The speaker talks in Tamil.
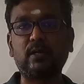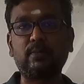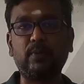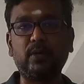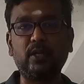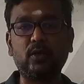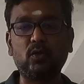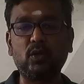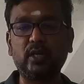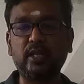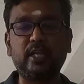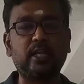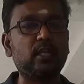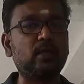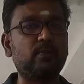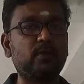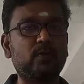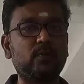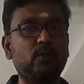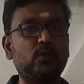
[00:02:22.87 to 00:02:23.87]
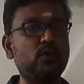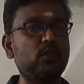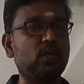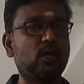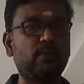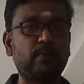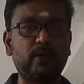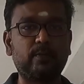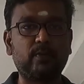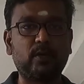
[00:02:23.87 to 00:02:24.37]
சக் பண்ணி கூட நீங்கள் என்ன பண்ண முடியும்
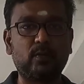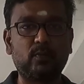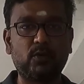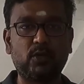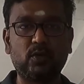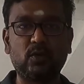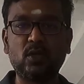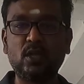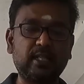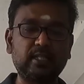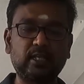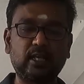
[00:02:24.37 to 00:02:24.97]
இதை ஆப்ரேட் பண்ண முடியும்